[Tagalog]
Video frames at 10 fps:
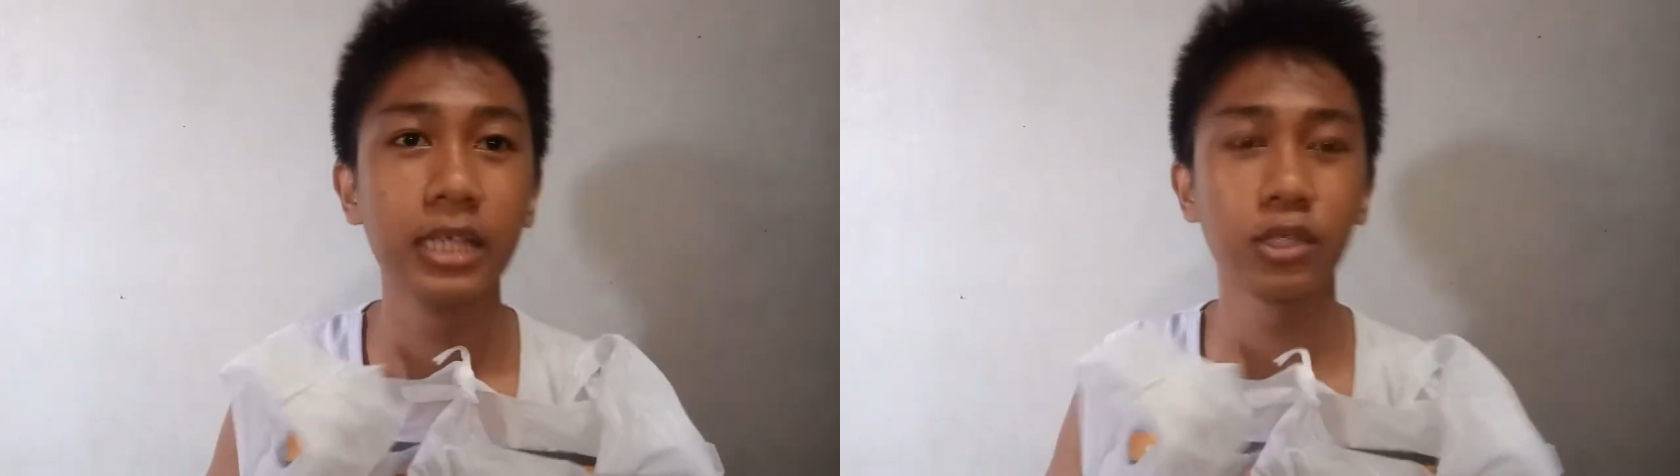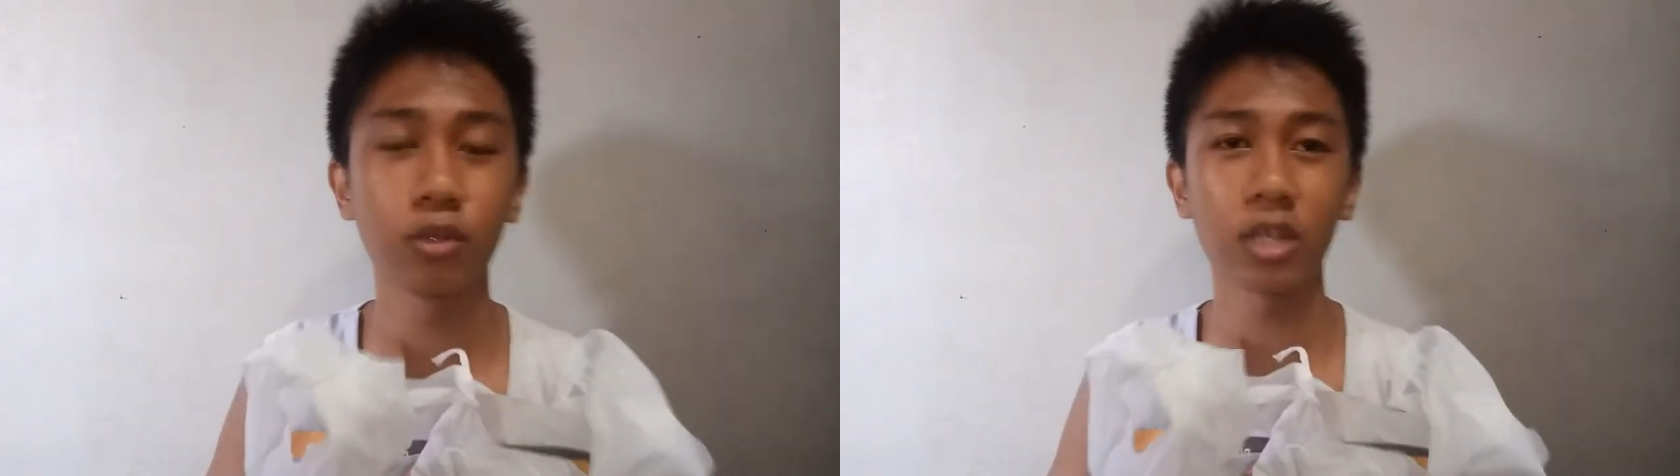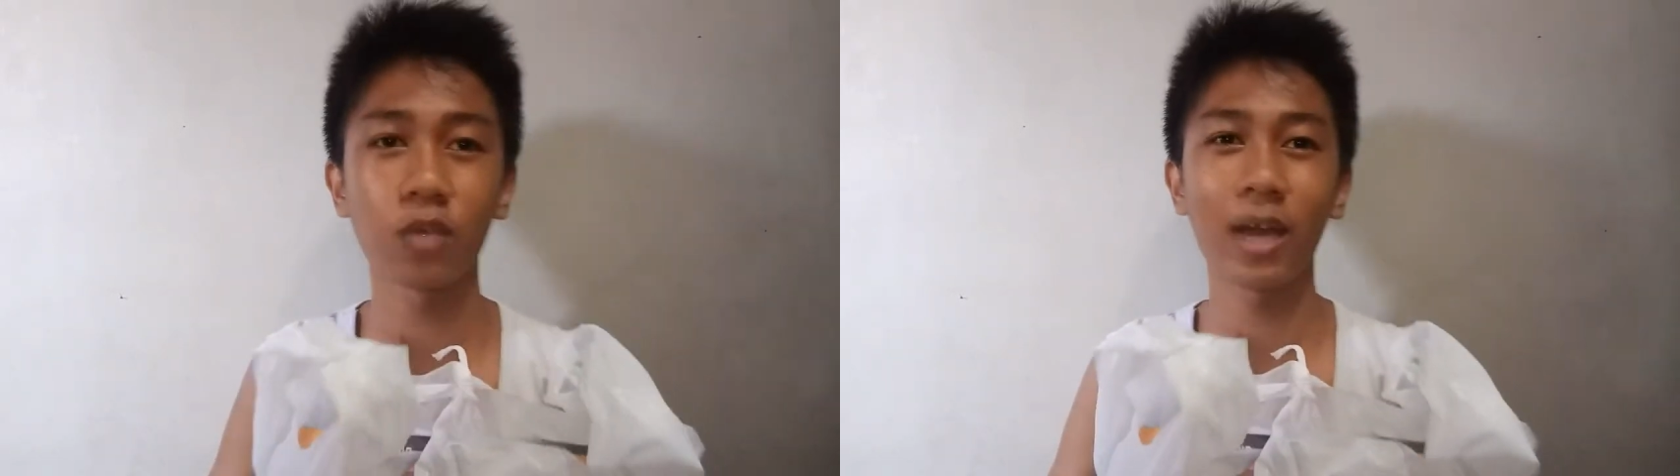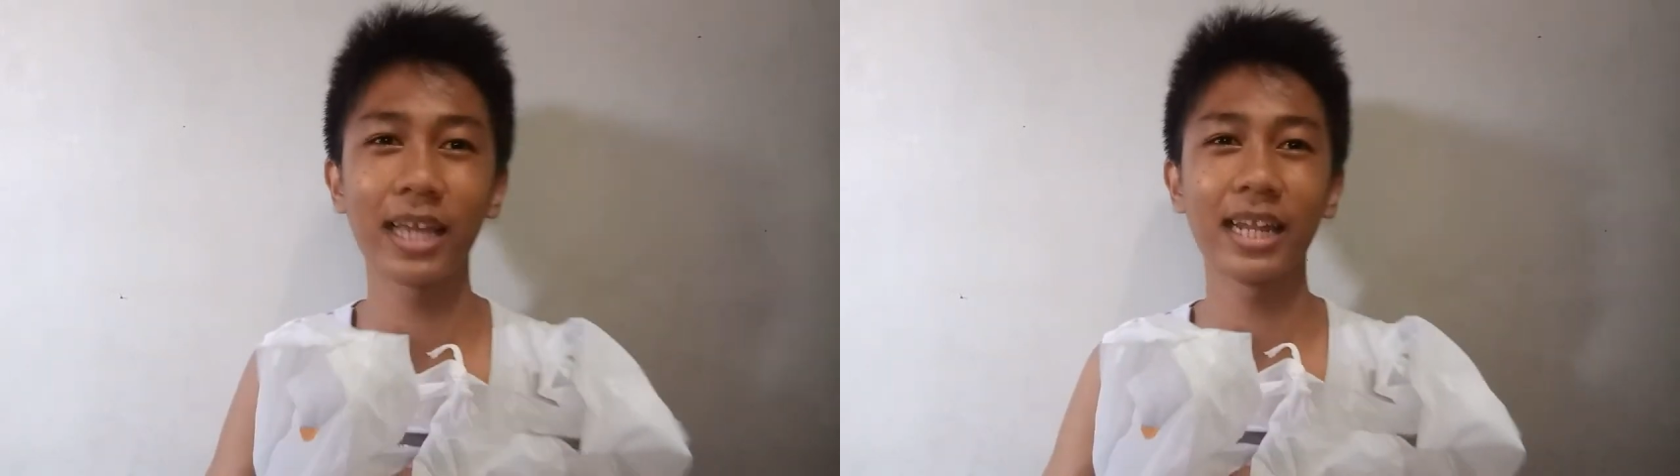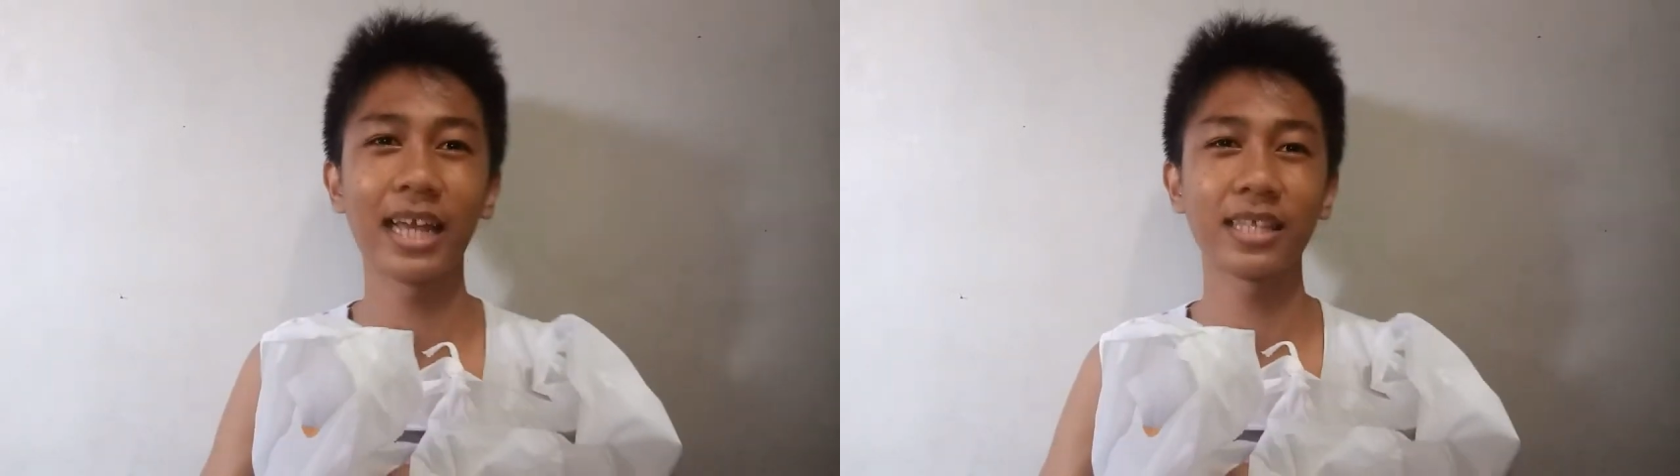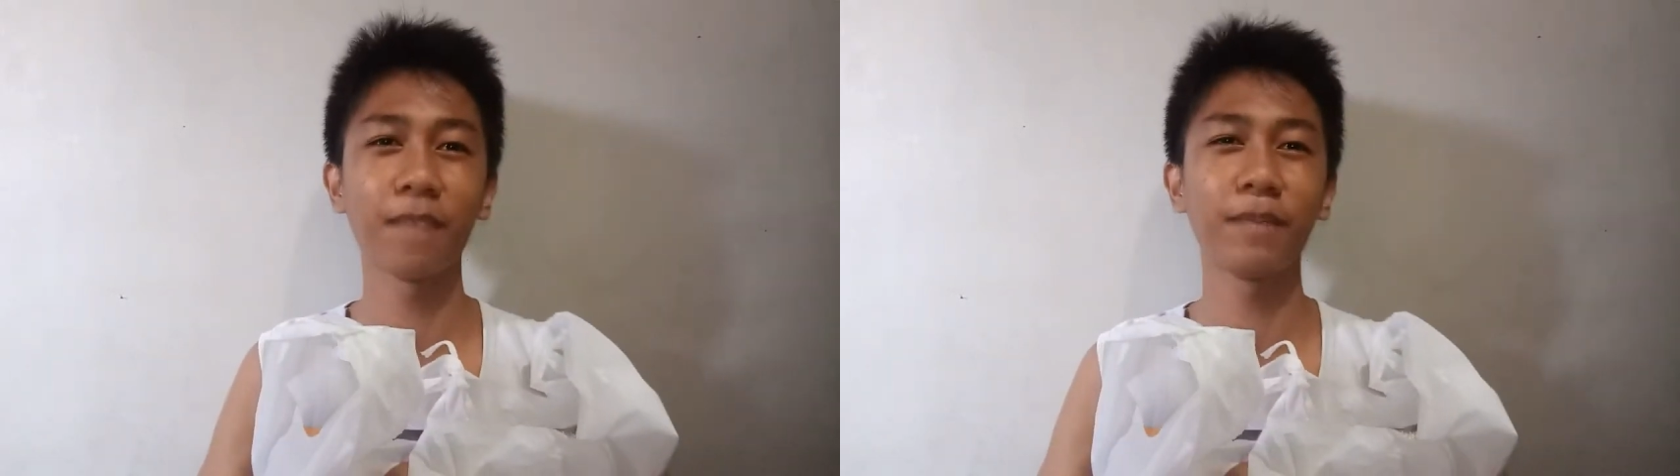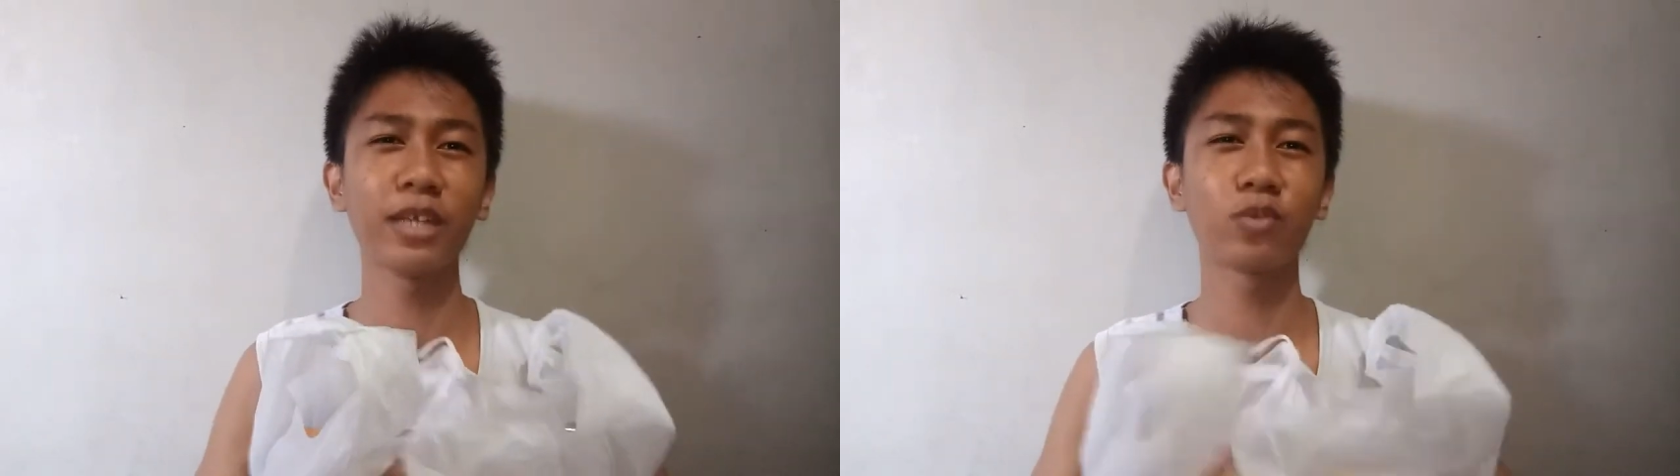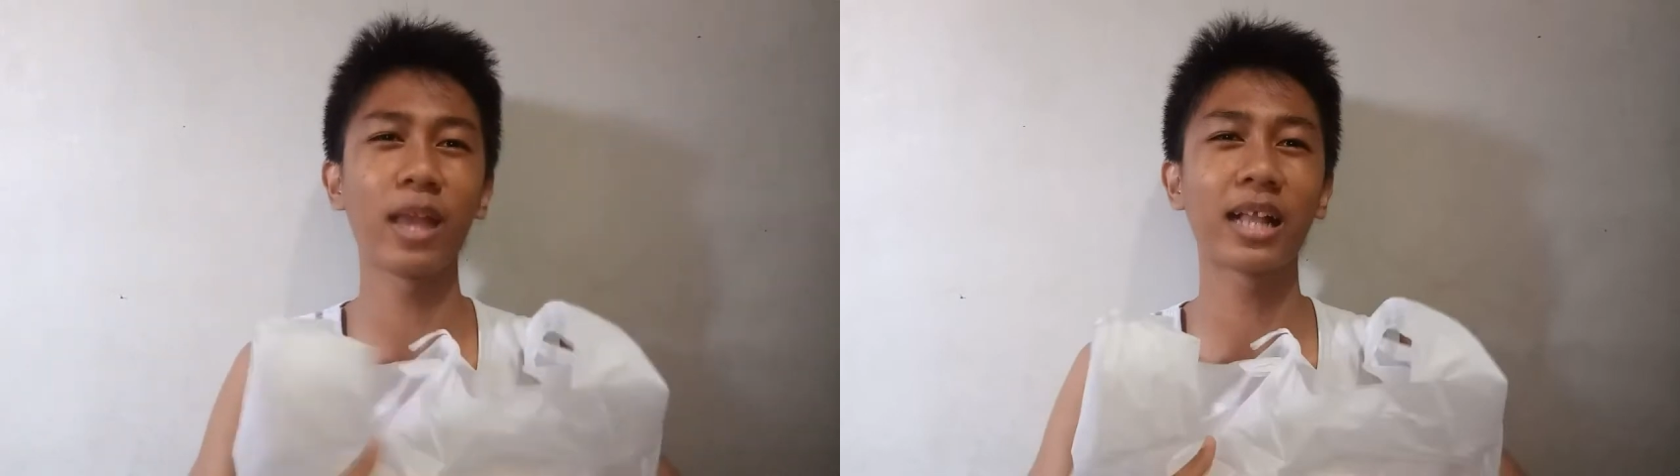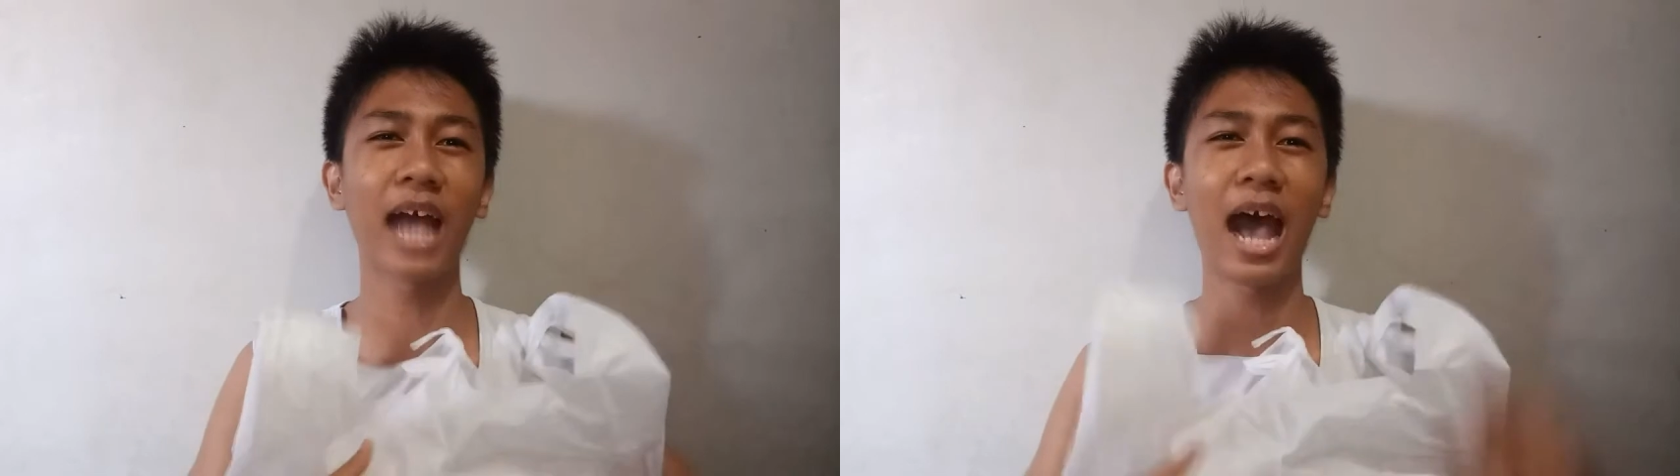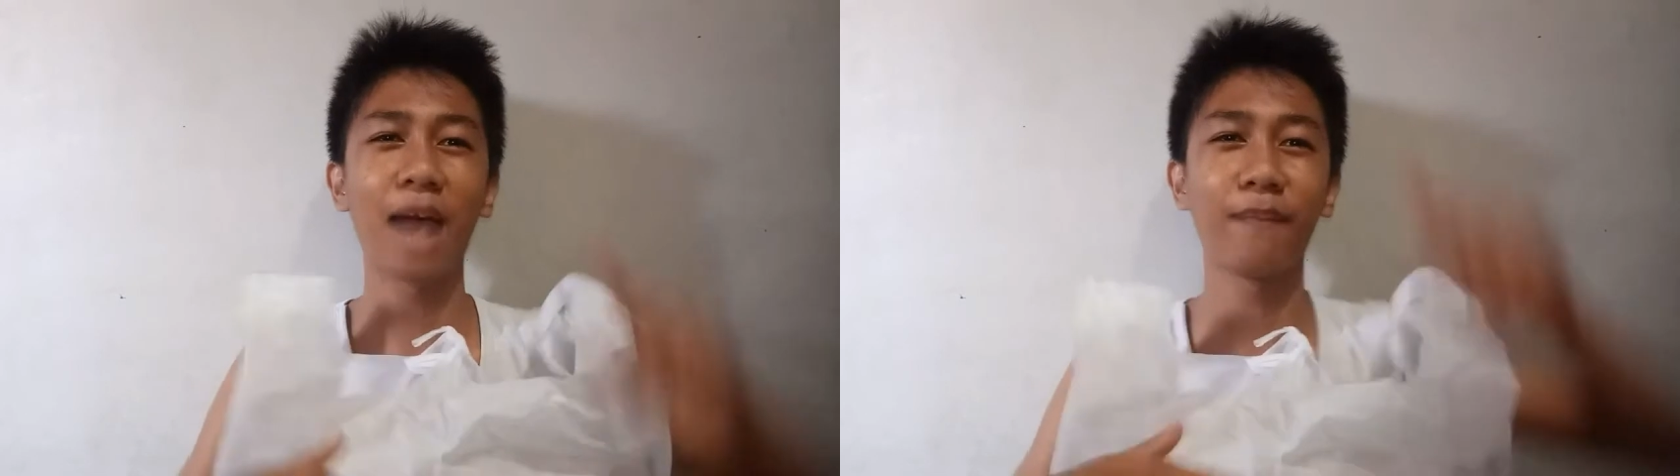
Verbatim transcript: So, tatawagin na natin. Please welcome,